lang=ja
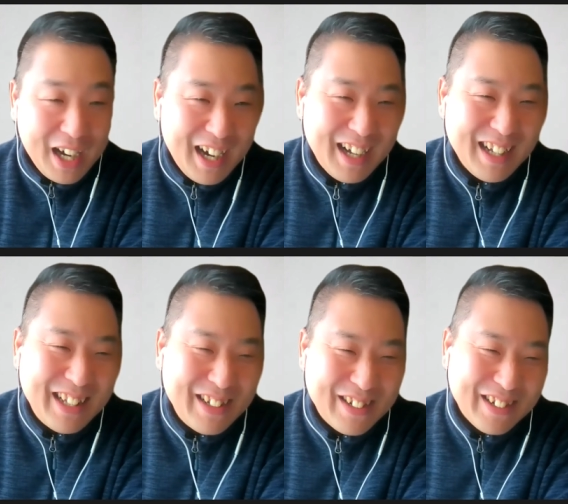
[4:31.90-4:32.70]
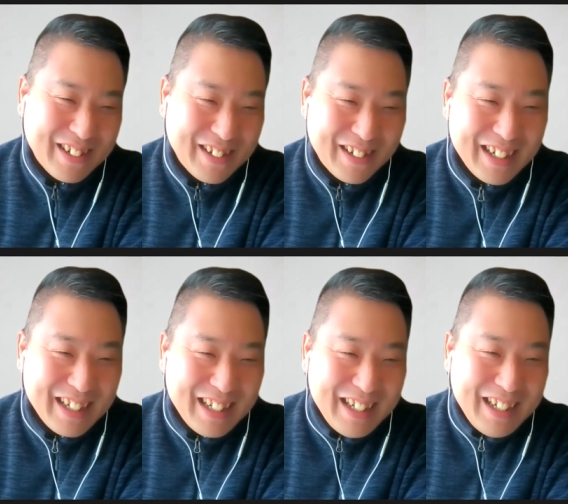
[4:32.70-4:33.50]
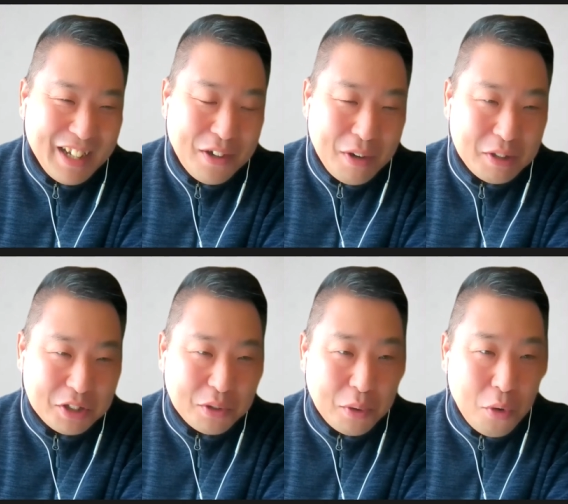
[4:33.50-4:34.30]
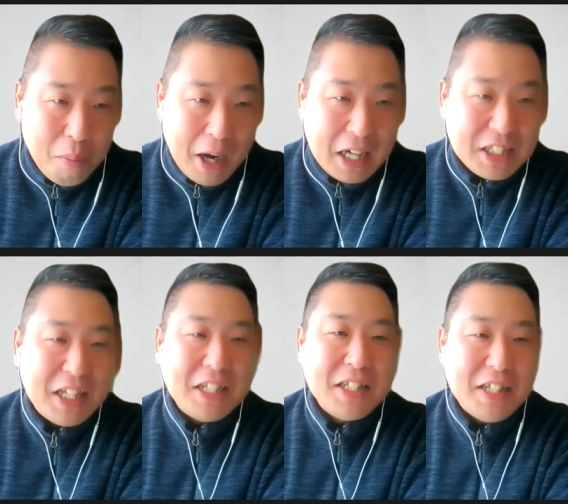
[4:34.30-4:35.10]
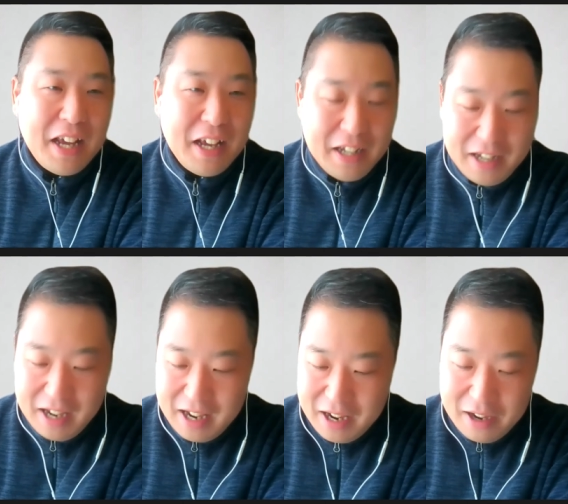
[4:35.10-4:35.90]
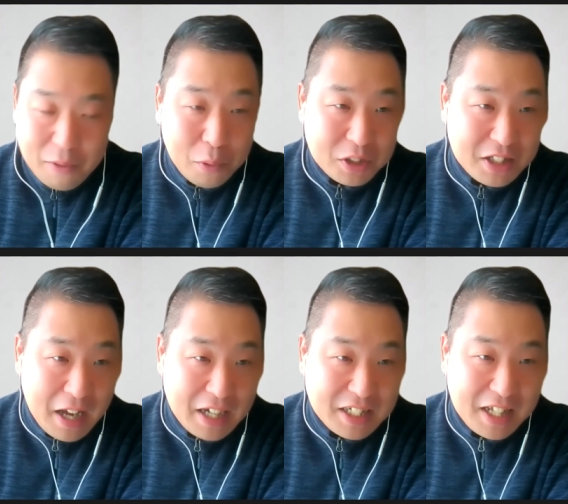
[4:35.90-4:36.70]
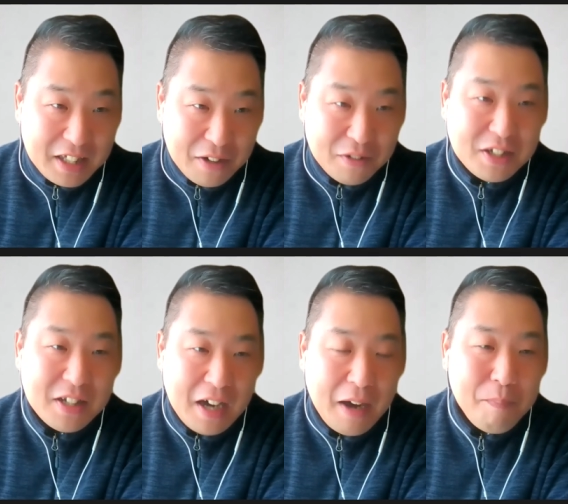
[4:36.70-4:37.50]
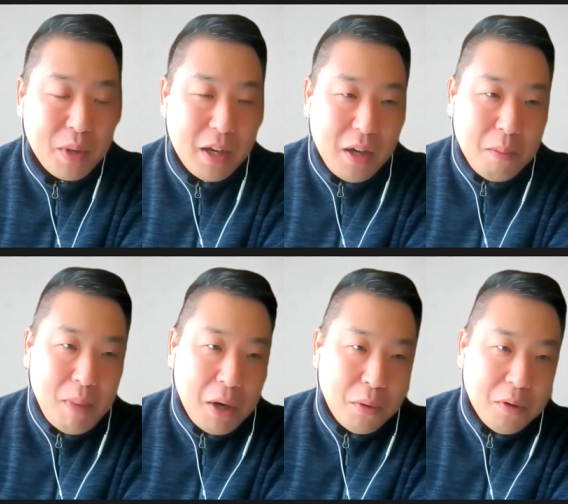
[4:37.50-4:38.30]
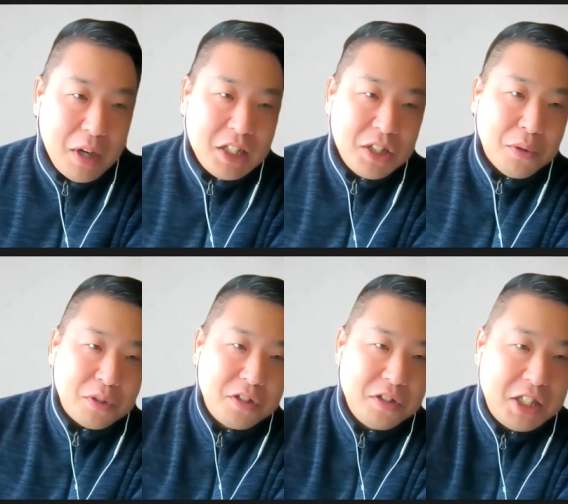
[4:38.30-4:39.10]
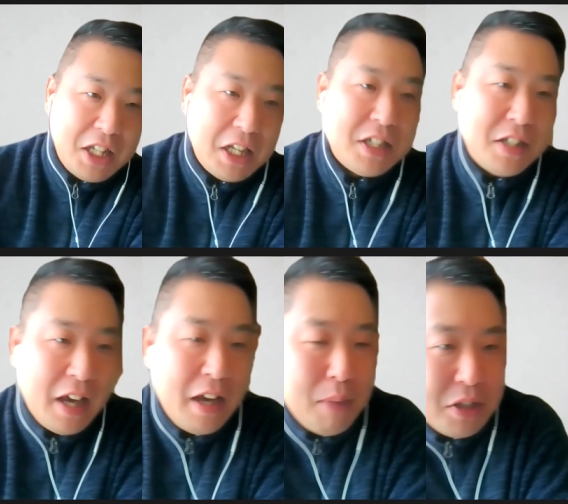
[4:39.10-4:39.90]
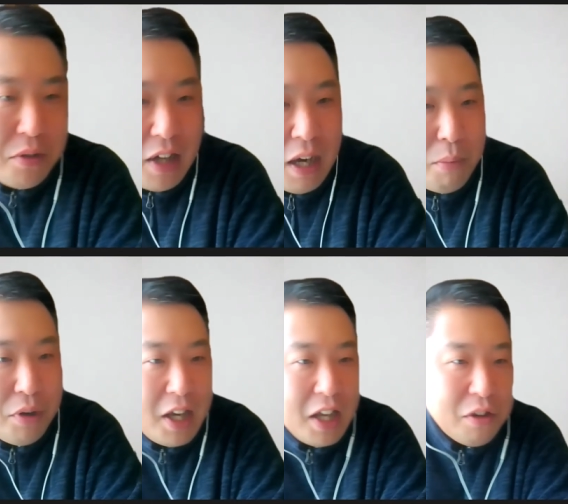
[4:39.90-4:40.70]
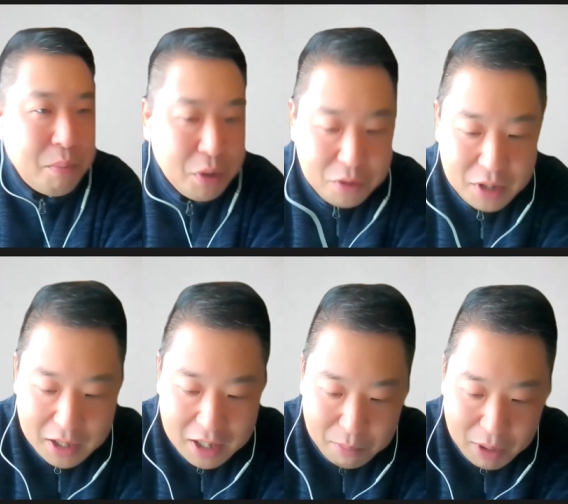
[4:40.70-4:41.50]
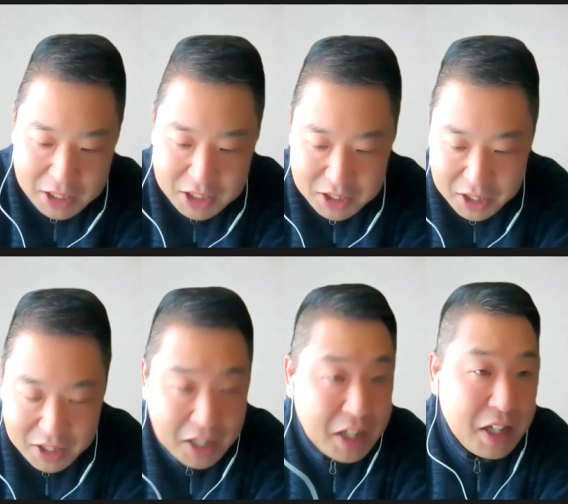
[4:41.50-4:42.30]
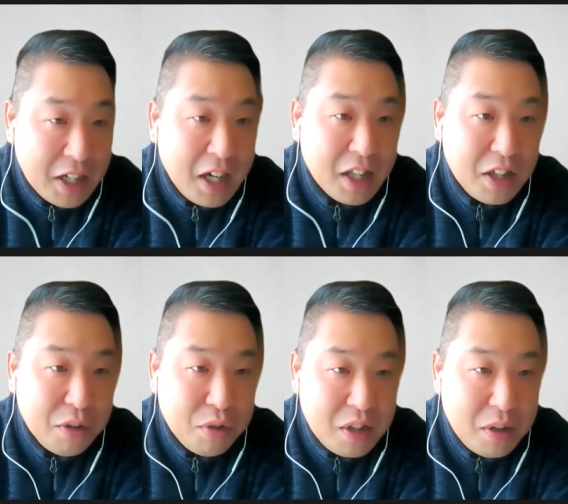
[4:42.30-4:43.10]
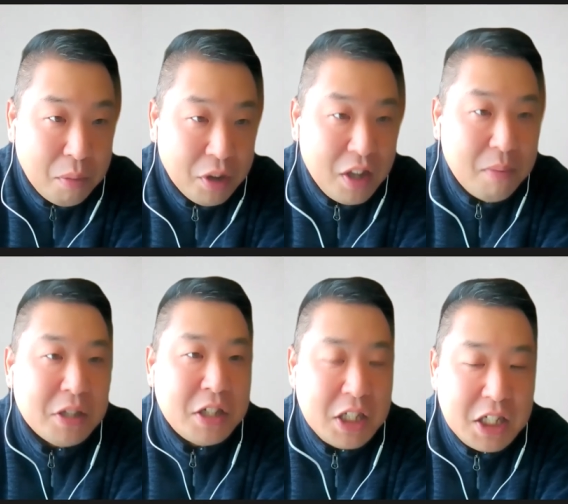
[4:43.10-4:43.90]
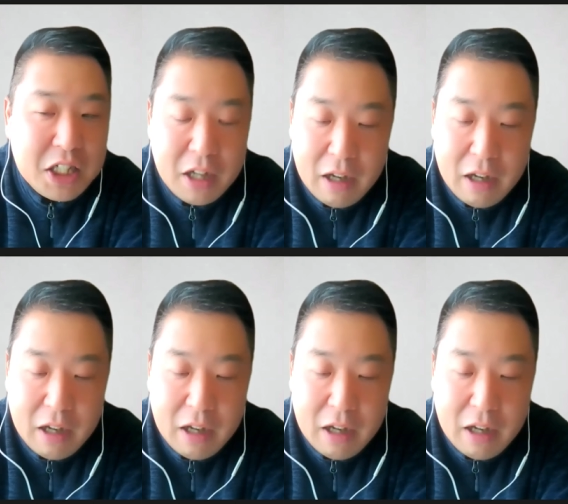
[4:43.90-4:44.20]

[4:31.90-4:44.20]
あの今日はちょっとこうごまかしてですね、えー、お伝えしてってるんですがまあ、このラジオを通じてですね、まあ、そういった青森県の魅力なんかも発信できたらいいなっていうふうに思ってますし、